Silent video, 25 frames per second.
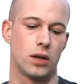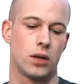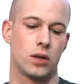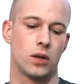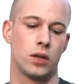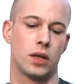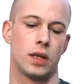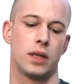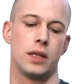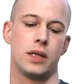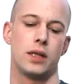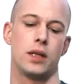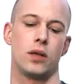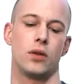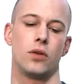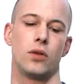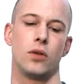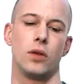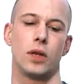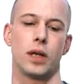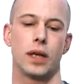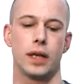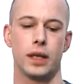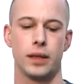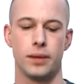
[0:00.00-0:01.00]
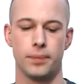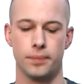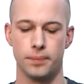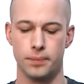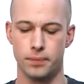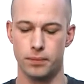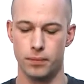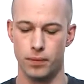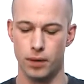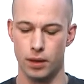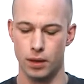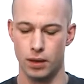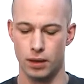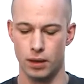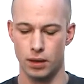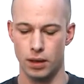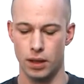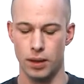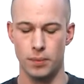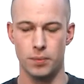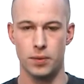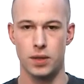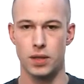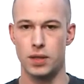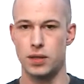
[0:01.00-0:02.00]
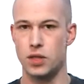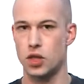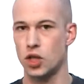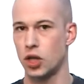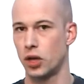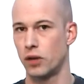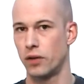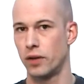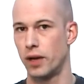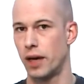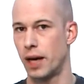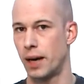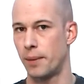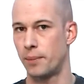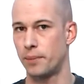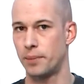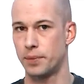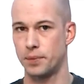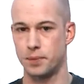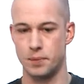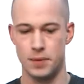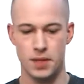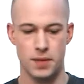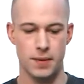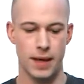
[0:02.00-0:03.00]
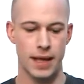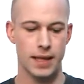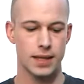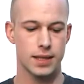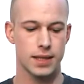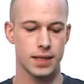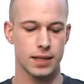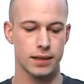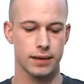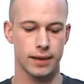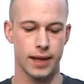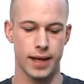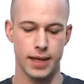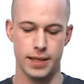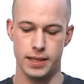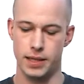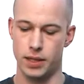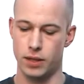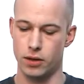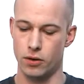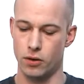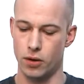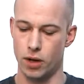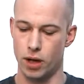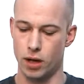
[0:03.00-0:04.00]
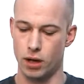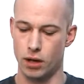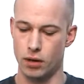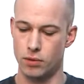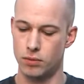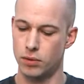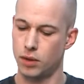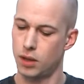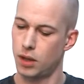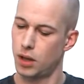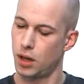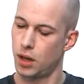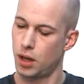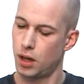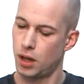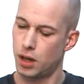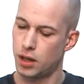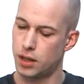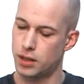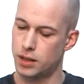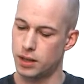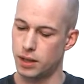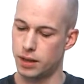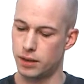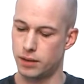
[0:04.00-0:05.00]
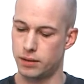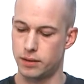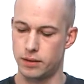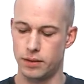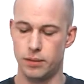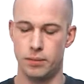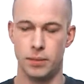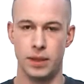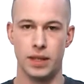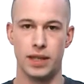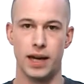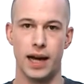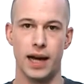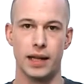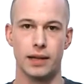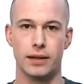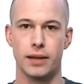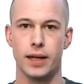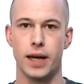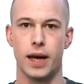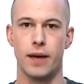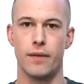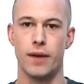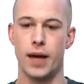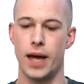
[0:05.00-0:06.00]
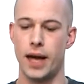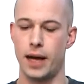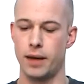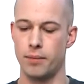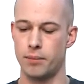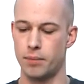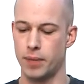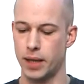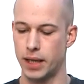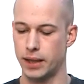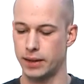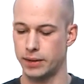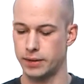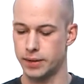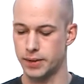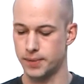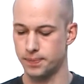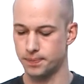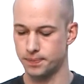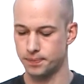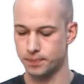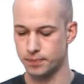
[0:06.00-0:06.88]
oder diese dünneren, gibt es schon ab 20, 30 Euro, sind mit Hardcover einband,